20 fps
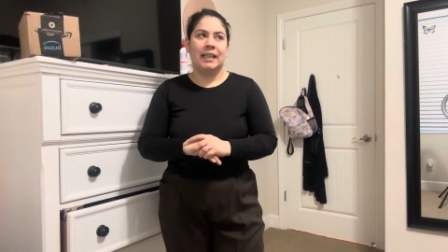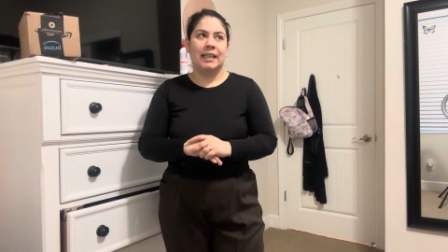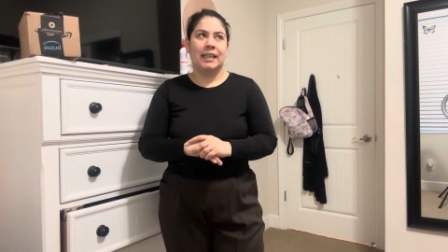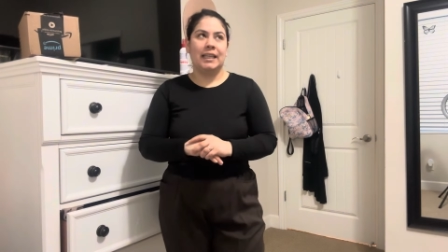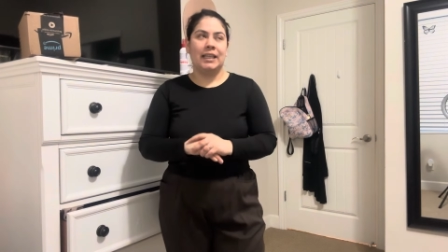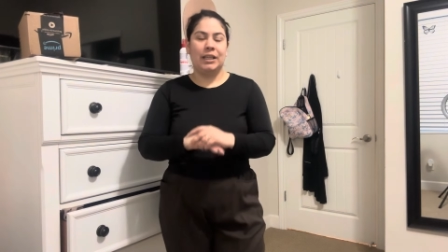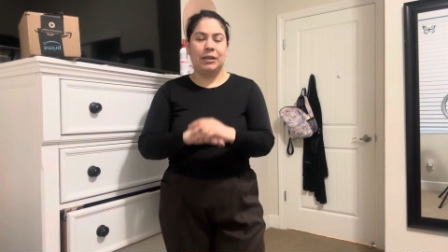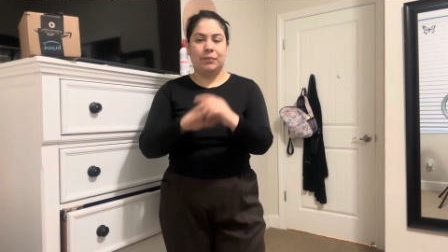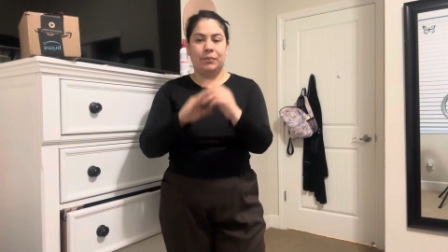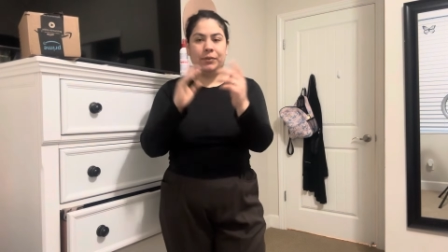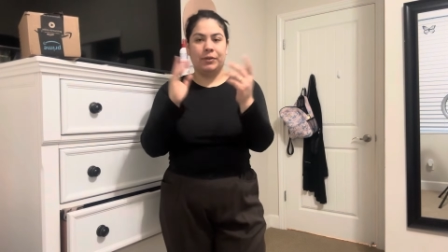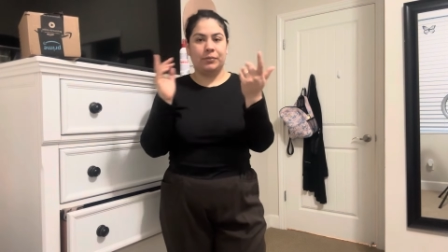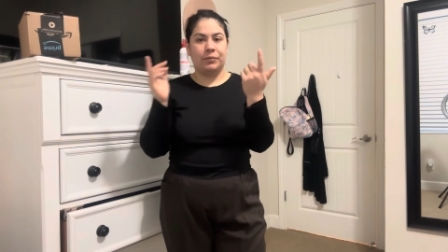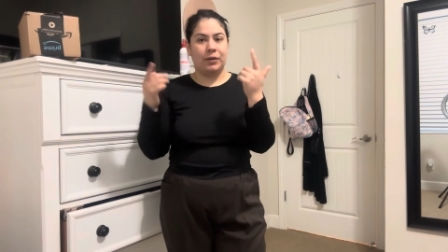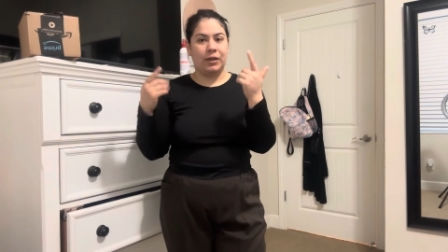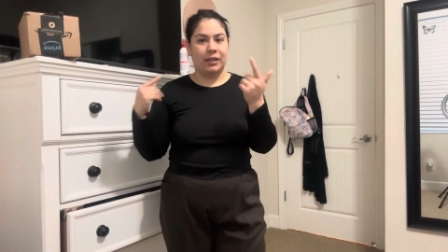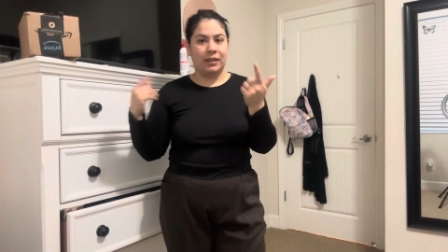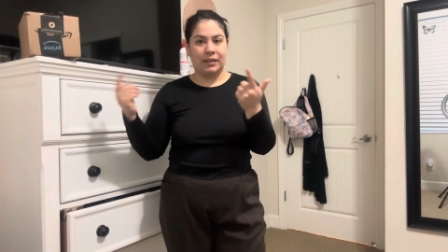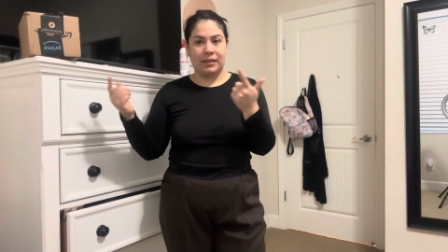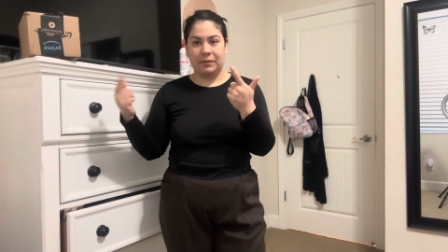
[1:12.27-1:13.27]
Y pues
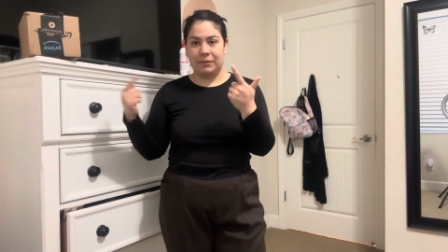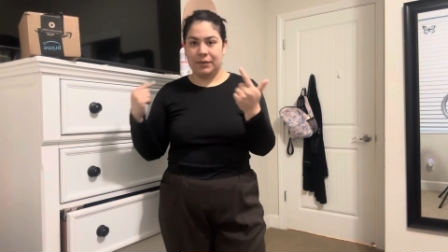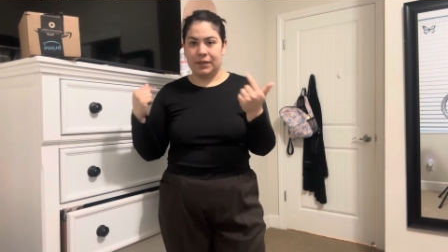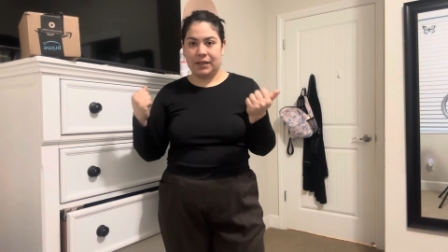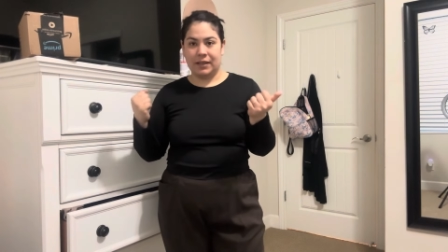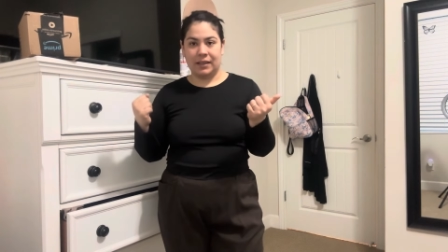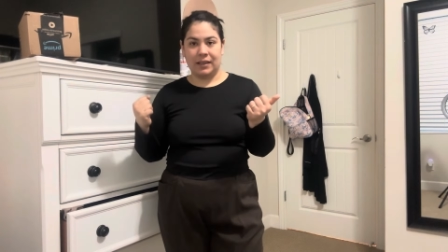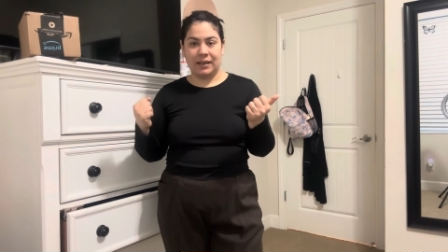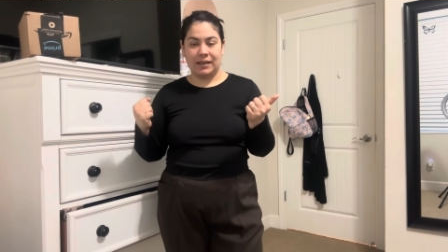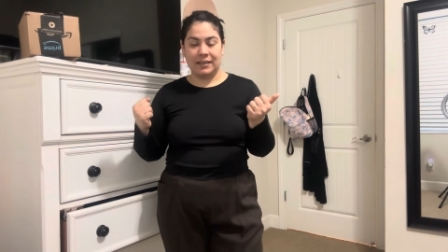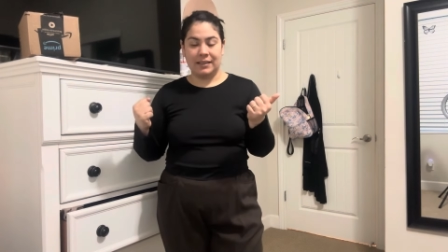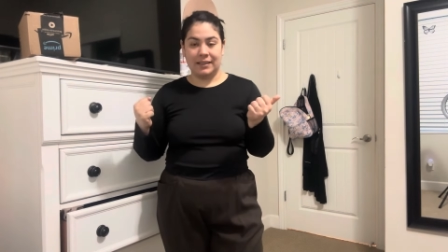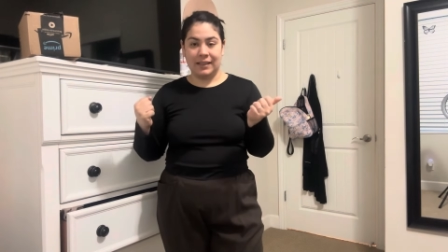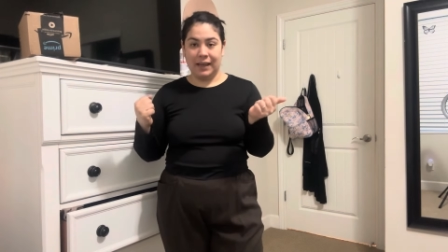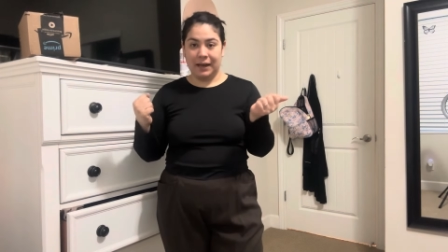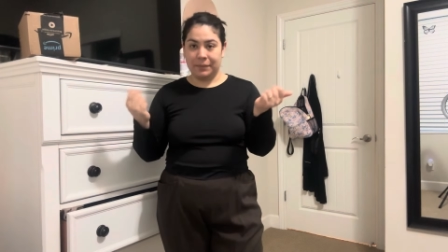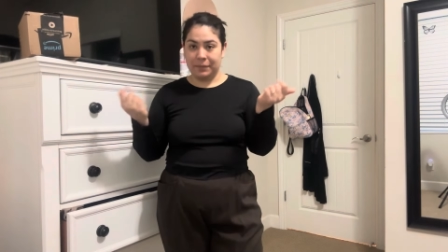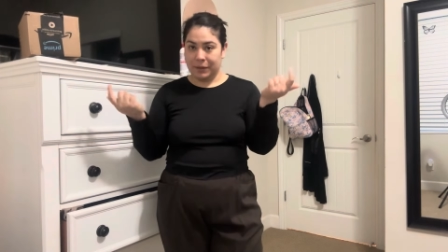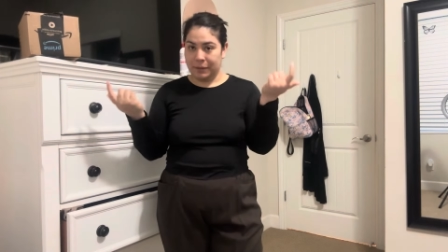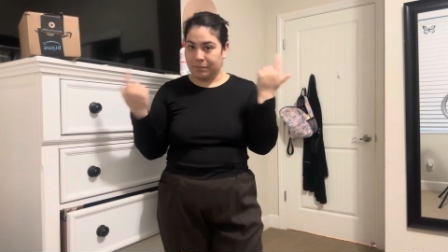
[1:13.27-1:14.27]
voy a terminar de
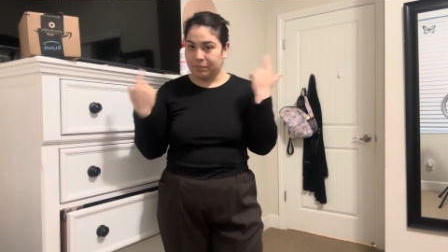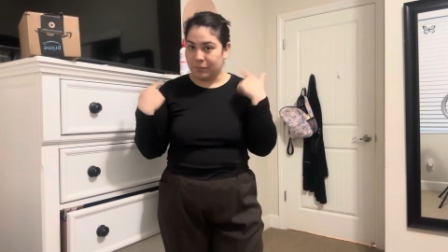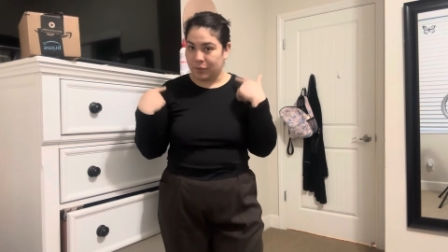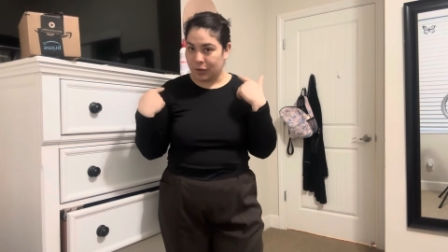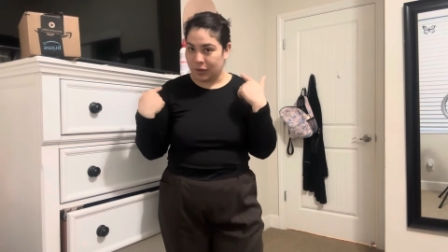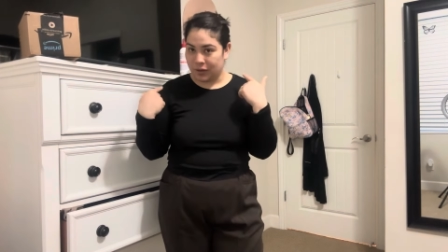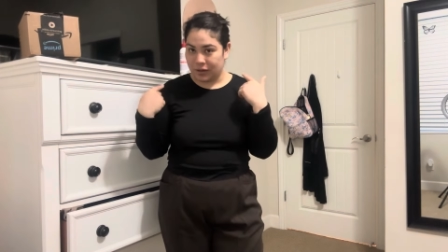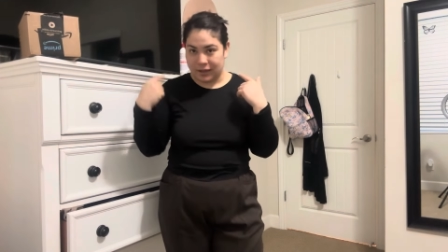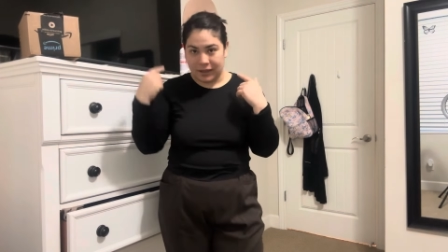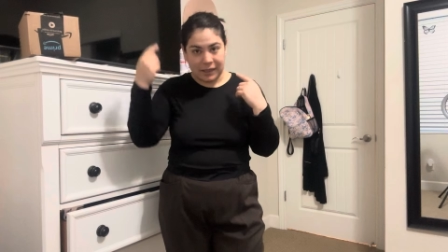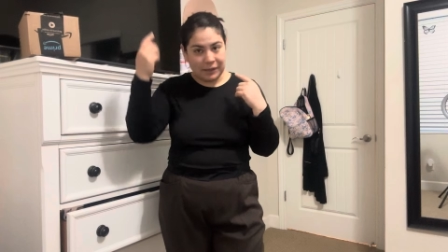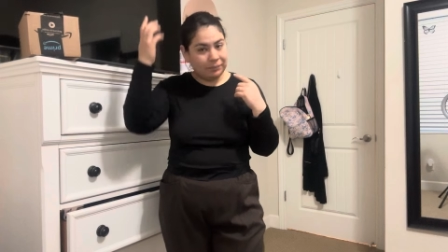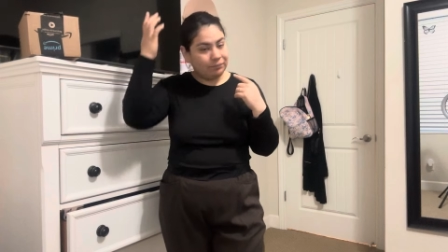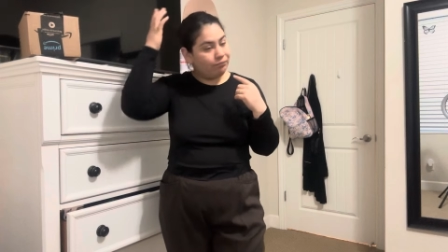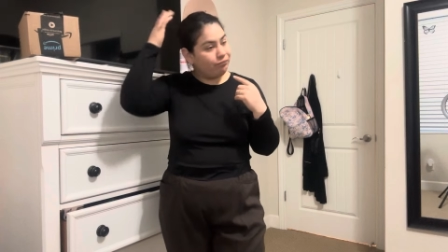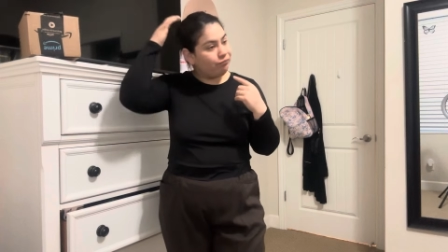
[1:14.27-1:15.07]
listarme porque